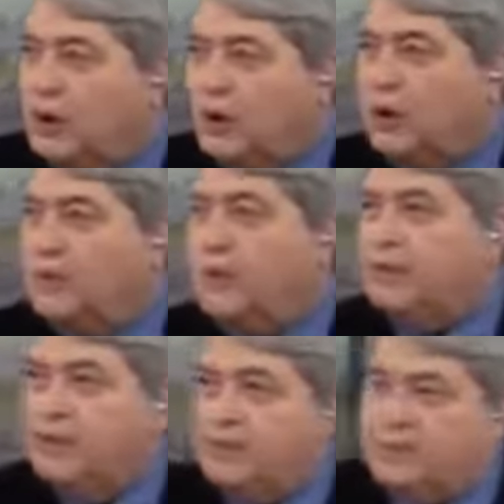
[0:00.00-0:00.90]
e,
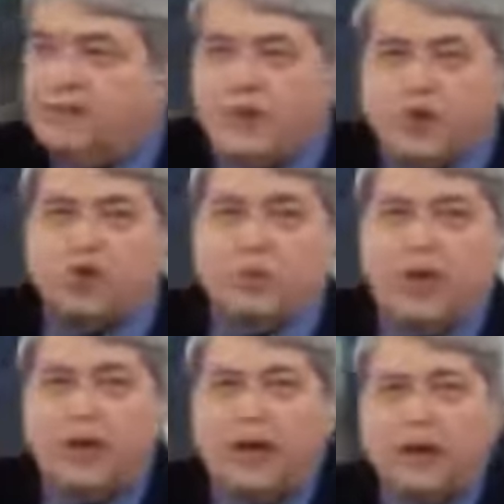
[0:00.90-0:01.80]
e, e fez muito
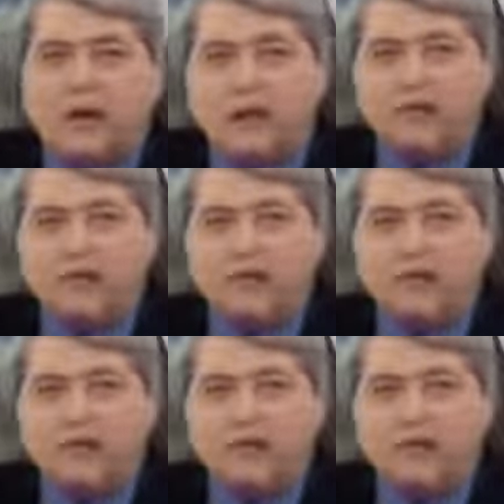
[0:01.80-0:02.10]
bem.